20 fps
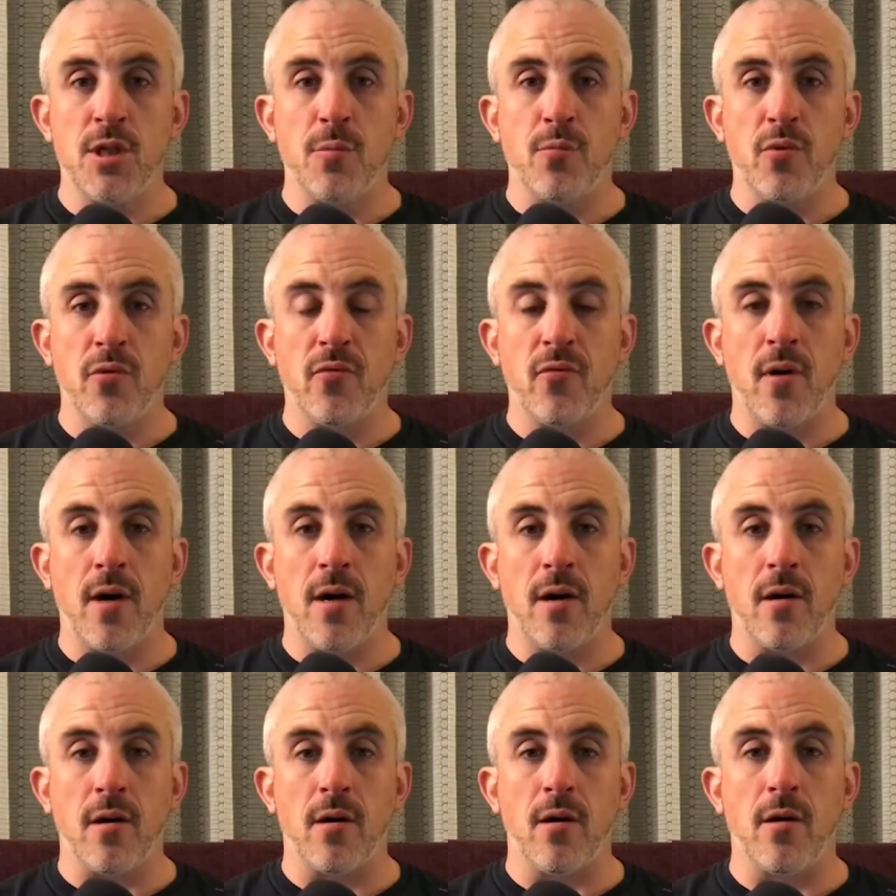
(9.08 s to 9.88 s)
j'ai pu
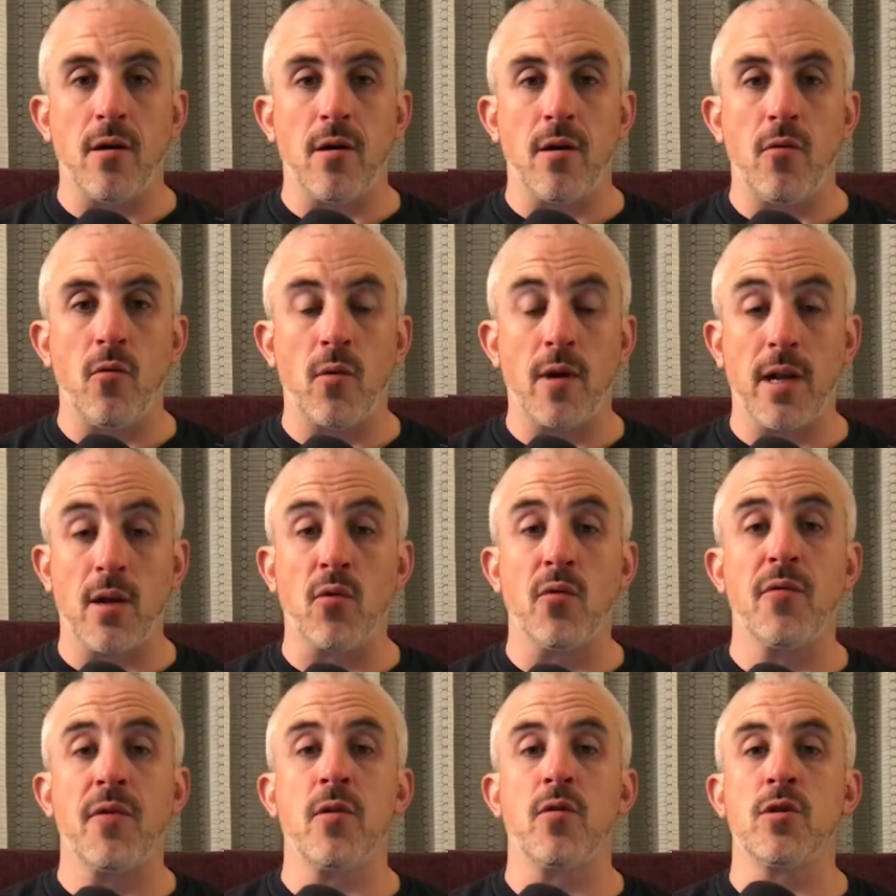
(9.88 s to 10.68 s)
voir euh, donc la
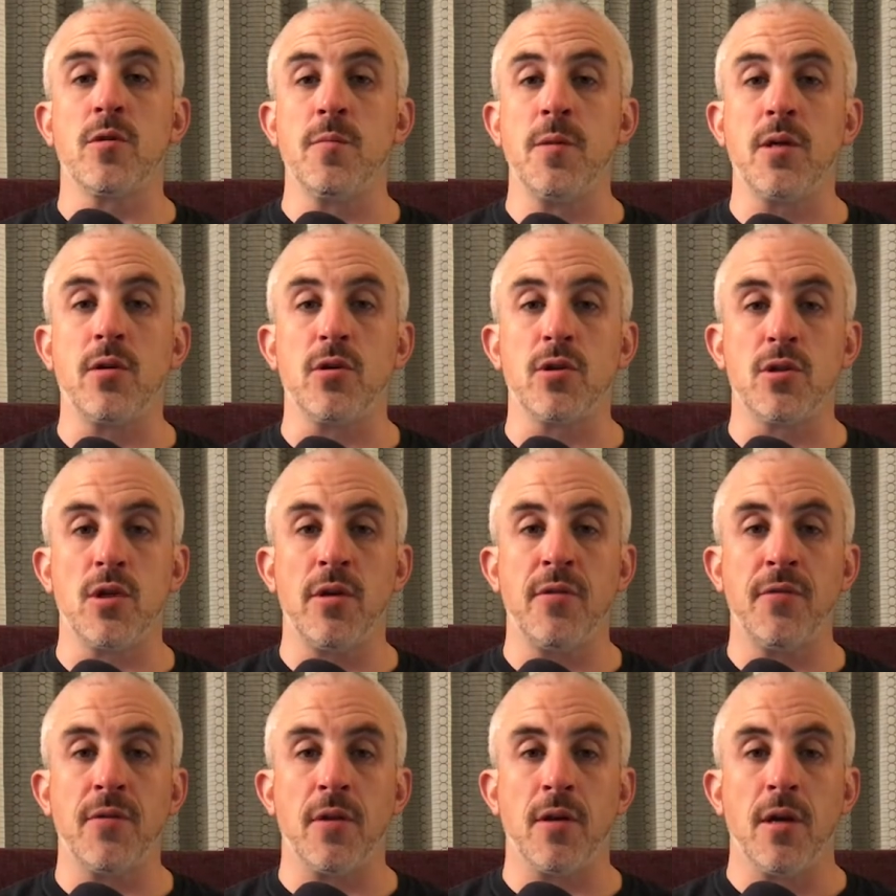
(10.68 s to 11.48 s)
conférence
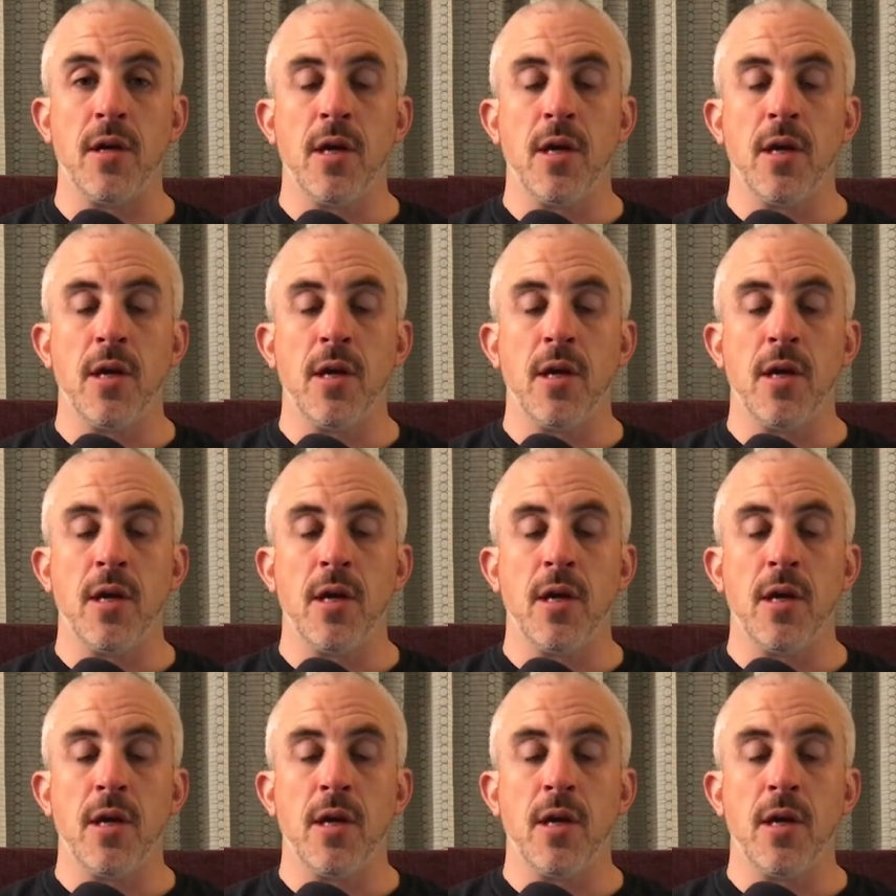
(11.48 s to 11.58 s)
Microsoft,